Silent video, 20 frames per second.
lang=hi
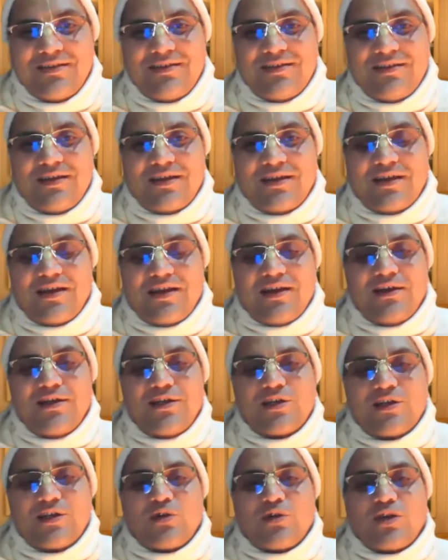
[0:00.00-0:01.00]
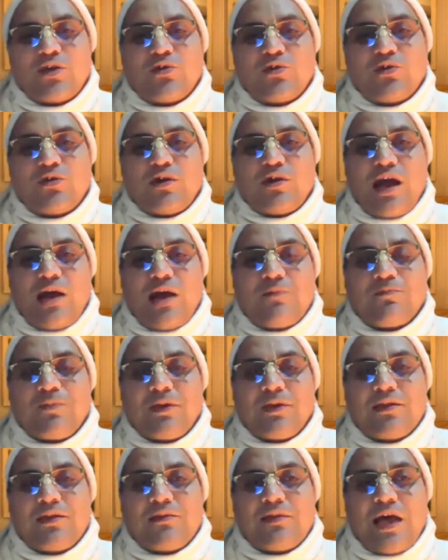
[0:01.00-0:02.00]
है ना क्योंकि उनको नाम
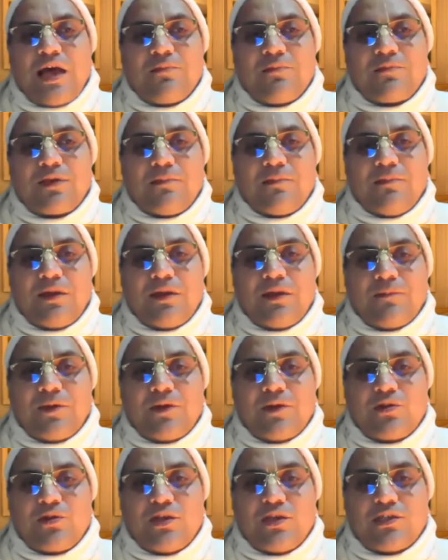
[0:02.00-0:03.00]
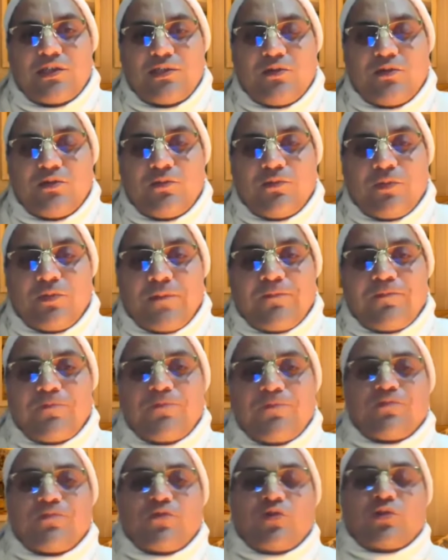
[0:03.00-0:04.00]
पे नाम के बल पर उतनी उनपे
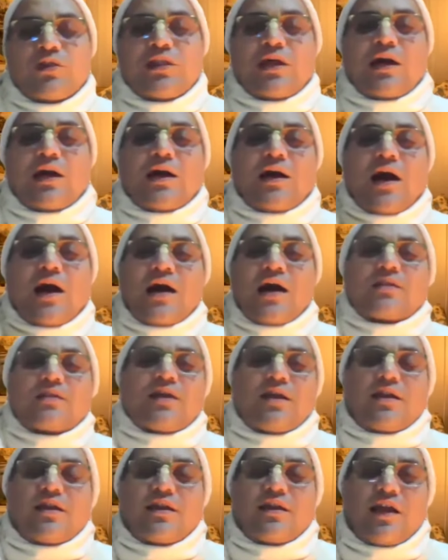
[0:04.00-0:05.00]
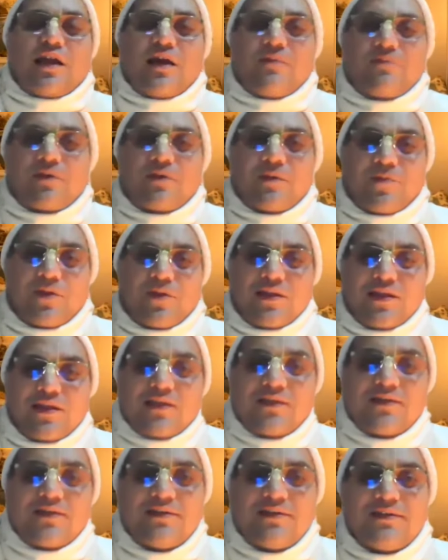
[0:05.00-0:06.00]
उतना आस्था नहीं है नाम के प्रति
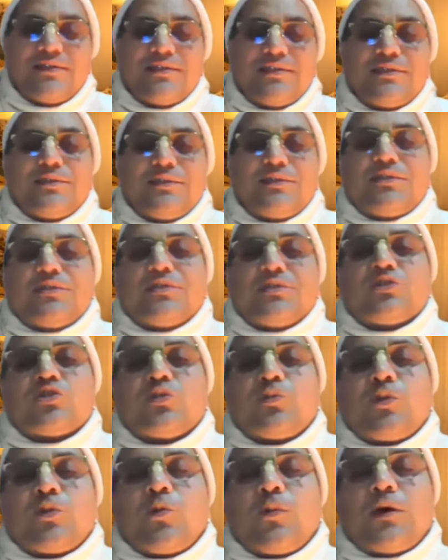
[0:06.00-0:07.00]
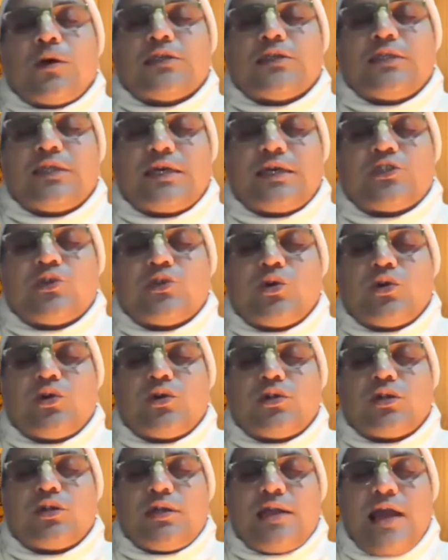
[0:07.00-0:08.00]
तो प्रभुपा जी ने कहा जो
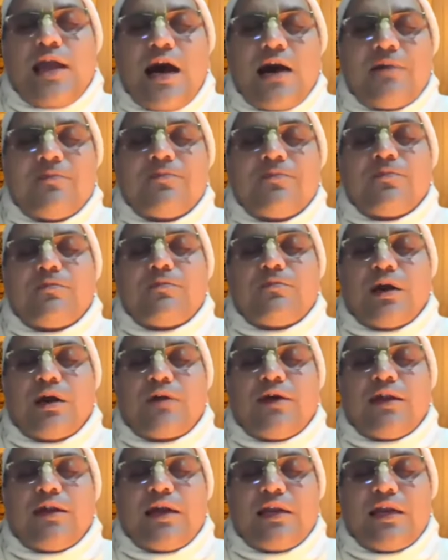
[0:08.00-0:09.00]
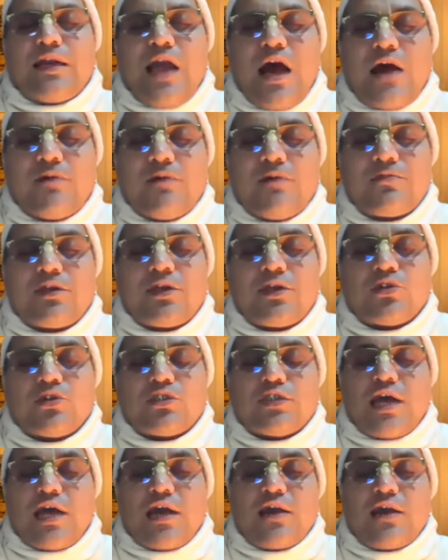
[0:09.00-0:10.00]
नाम भगवान हरि नाम के
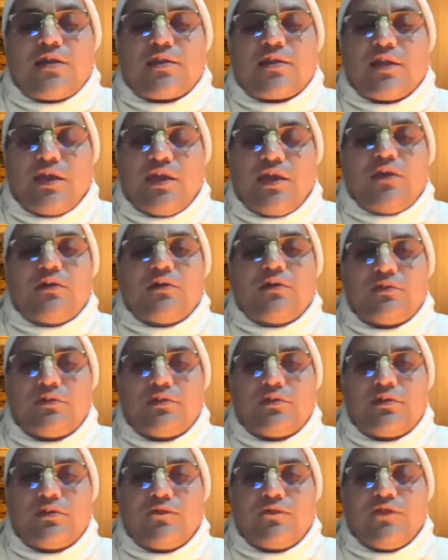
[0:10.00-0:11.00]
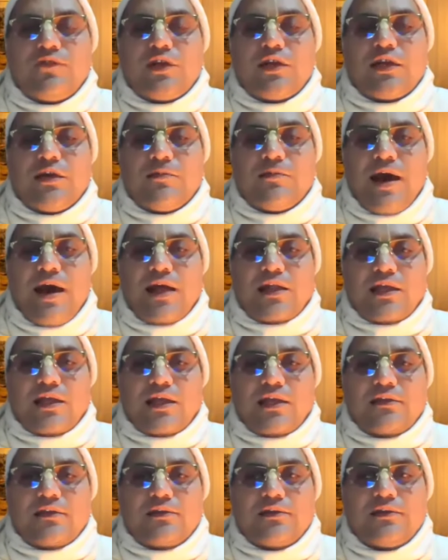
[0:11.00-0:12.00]
उच्चारण से ही विग्रह में आते
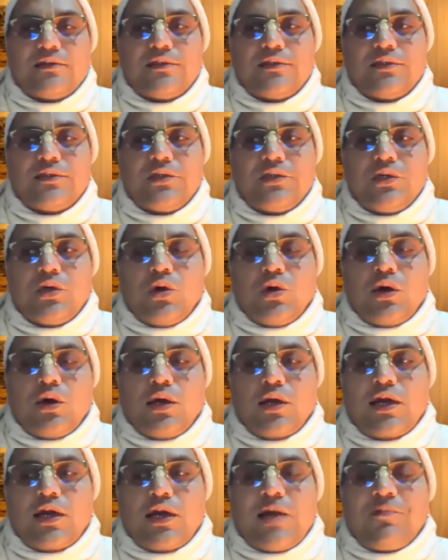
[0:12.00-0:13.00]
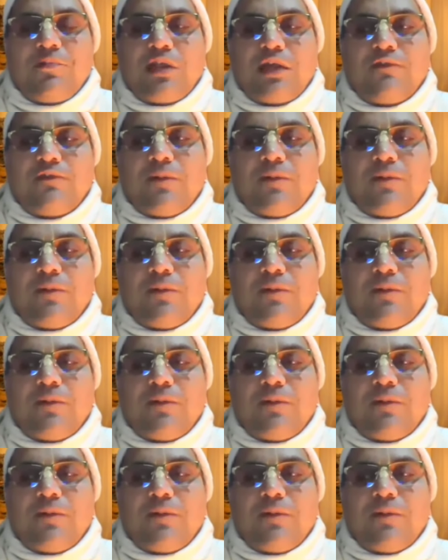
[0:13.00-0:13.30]
हैं और अगर आप सेवा